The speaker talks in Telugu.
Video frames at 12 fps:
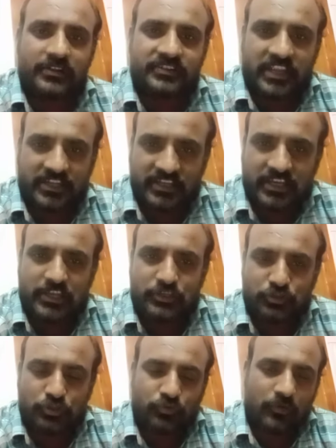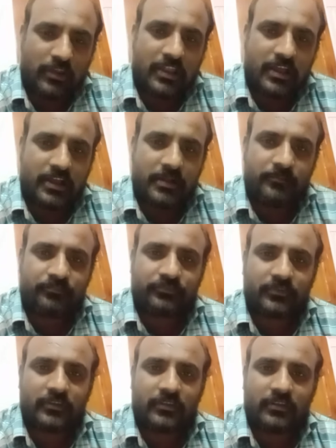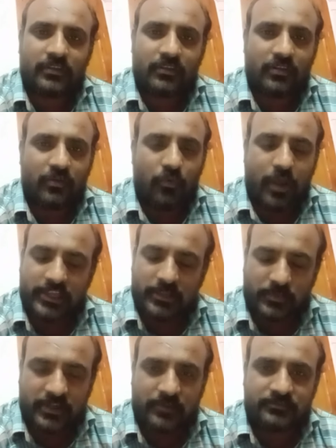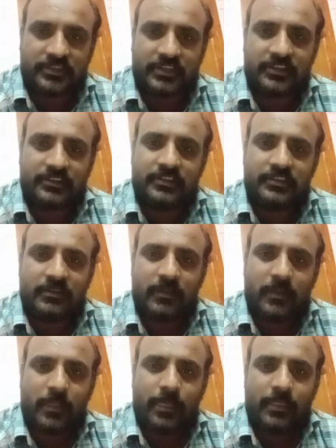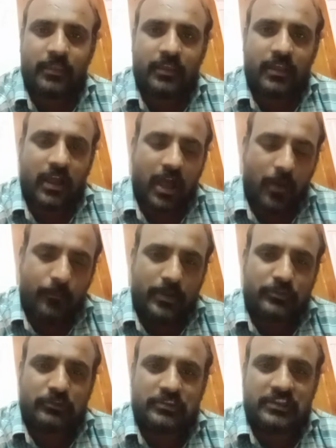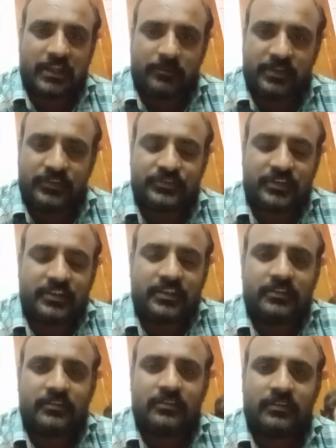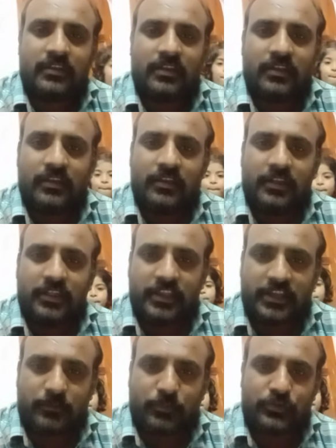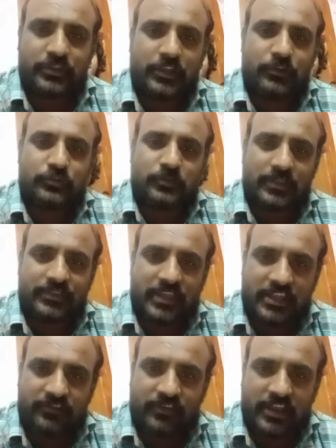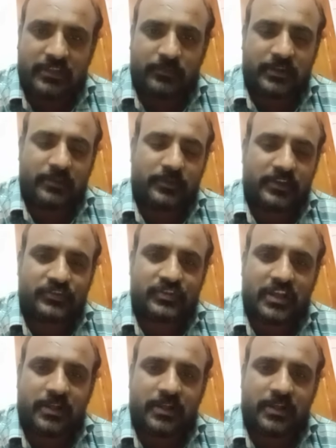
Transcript: టెక్నికల్ ఇష్యూస్ వల్ల వాయిదా పడడం జరిగింది అభ్యర్థులు దీన్ని గమనించండి ఇకపోతే ఈరోజు మధ్యాహ్నం వాయిదా పడిన పరీక్ష